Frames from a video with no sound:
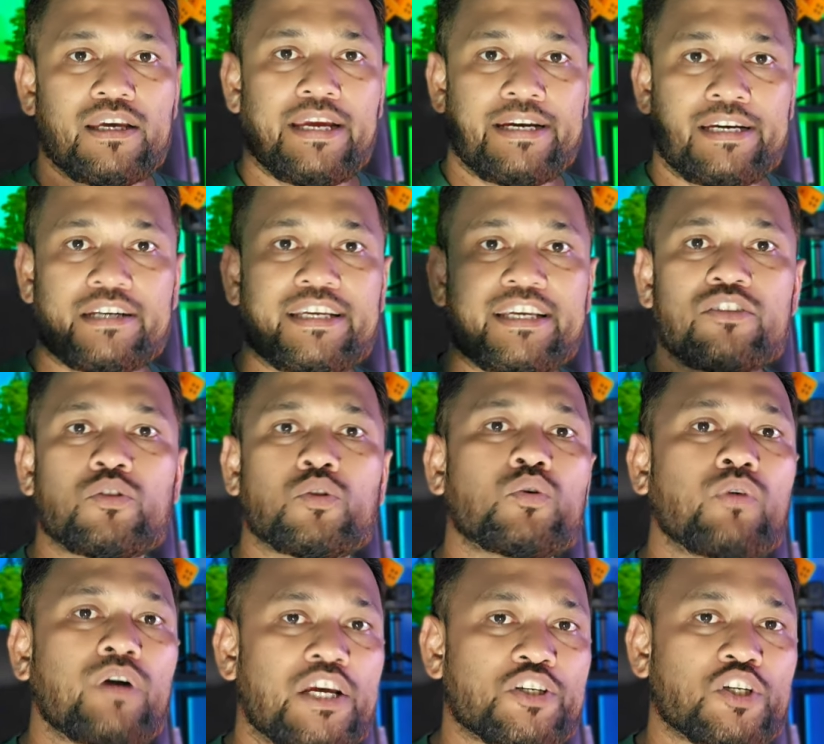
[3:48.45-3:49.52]
এটা কিন্তু
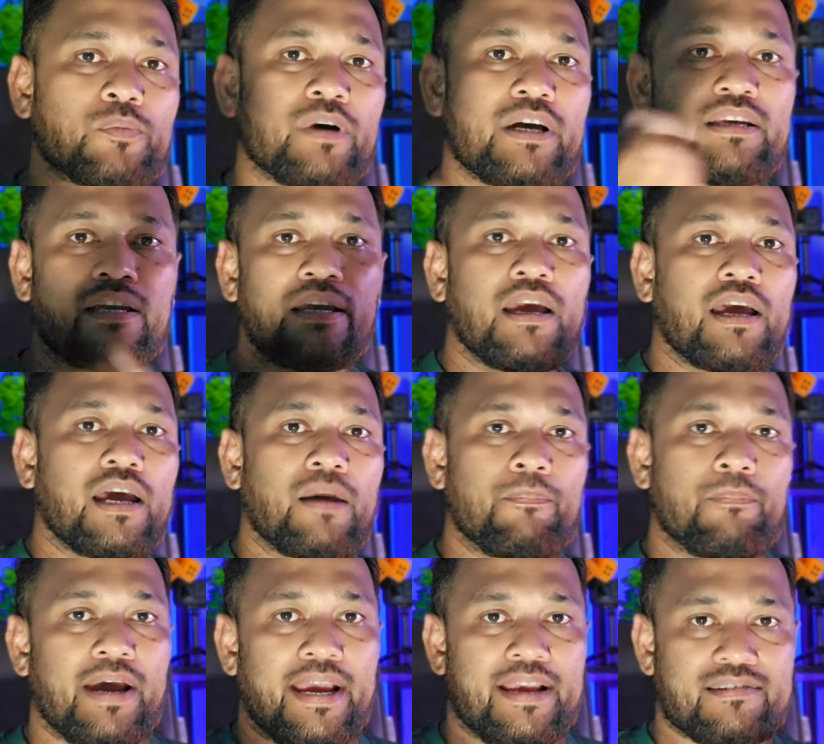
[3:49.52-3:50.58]
অনেক সময়
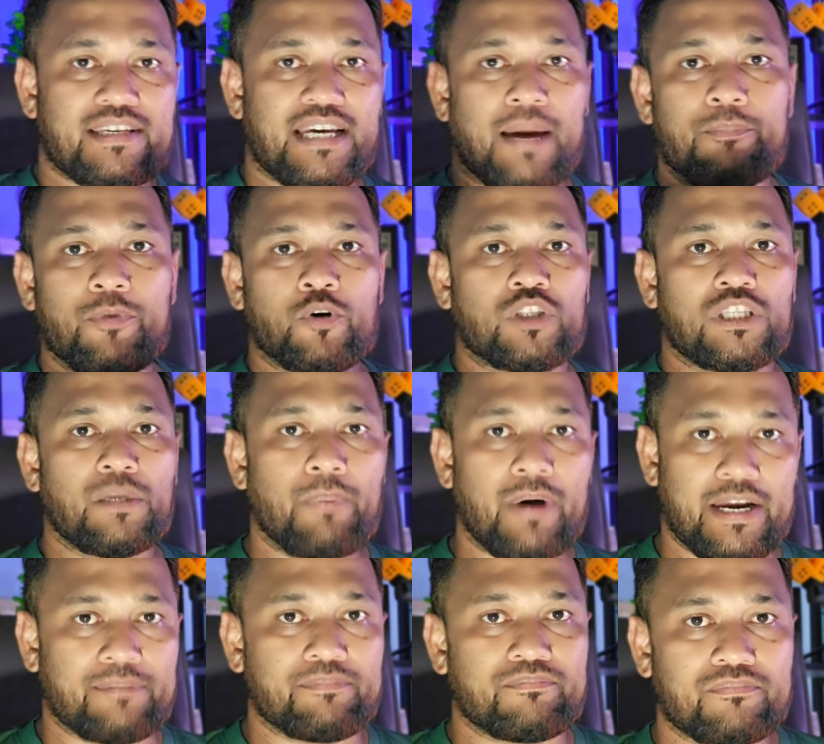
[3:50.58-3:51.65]
প্রাইস আপডেট হতে পারে